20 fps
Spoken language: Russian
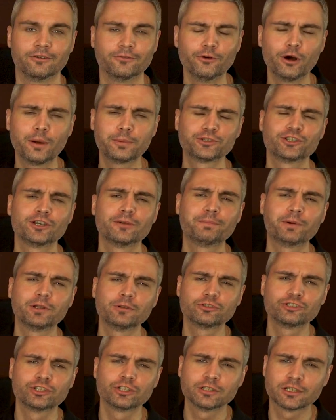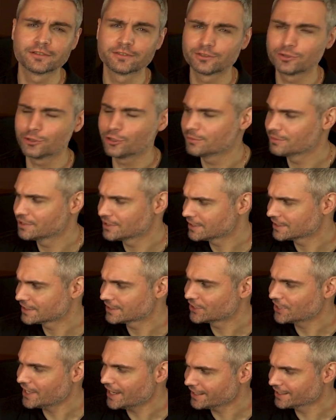В общем, получилось все именно
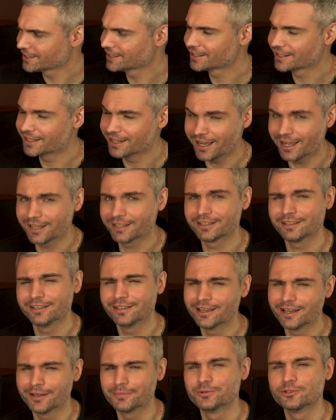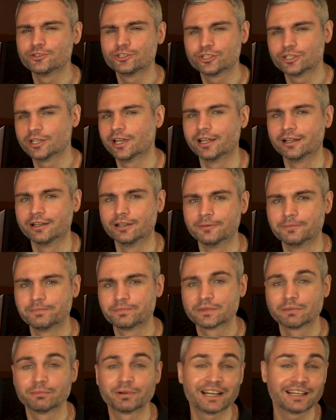так, как и обещали.
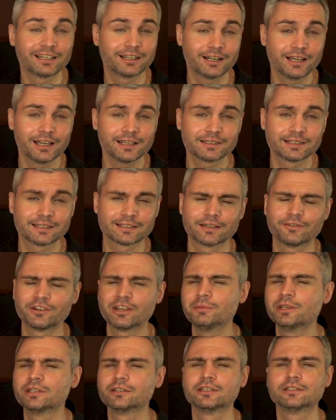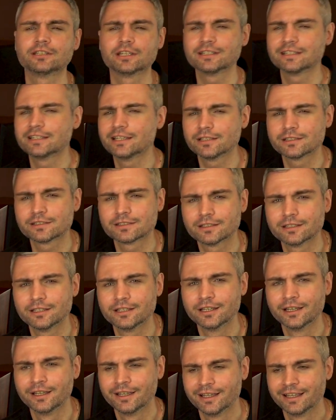Прогресс и современные
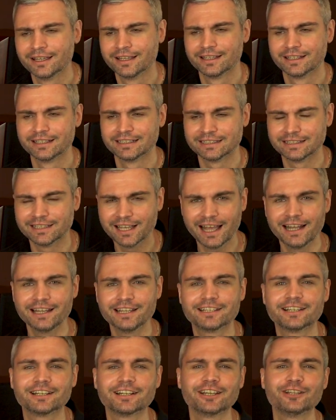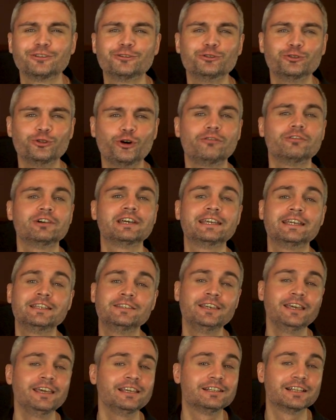тенденции дали Крелу новые
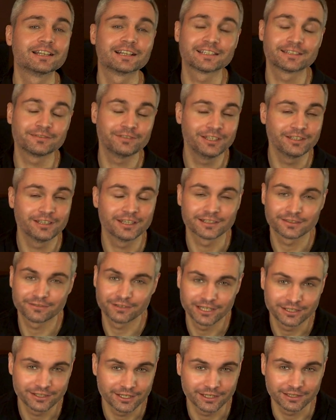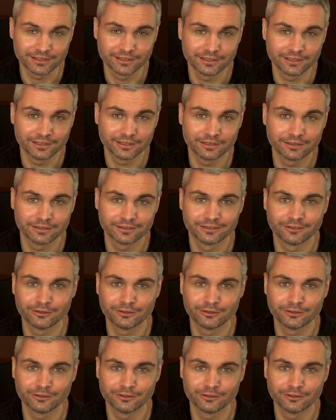идеи для развития своей техники.